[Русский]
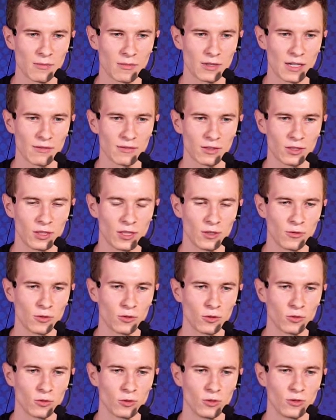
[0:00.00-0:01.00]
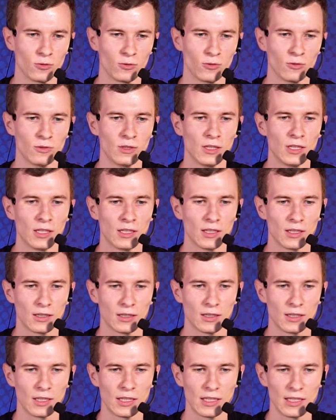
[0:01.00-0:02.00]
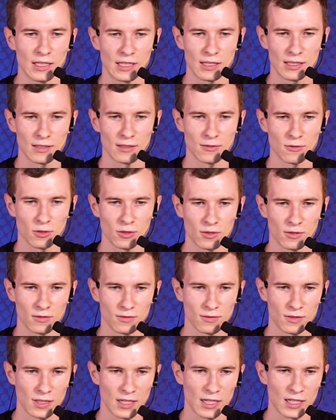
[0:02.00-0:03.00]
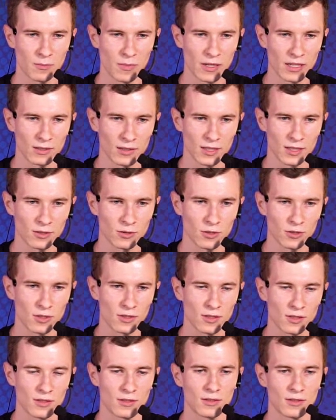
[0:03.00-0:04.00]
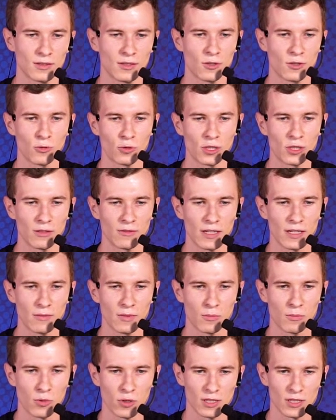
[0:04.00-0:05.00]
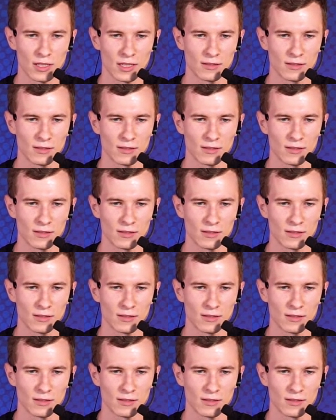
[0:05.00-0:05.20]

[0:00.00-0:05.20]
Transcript: равен ли он нулю Э, или он заэкспарился, то есть э, текущее время после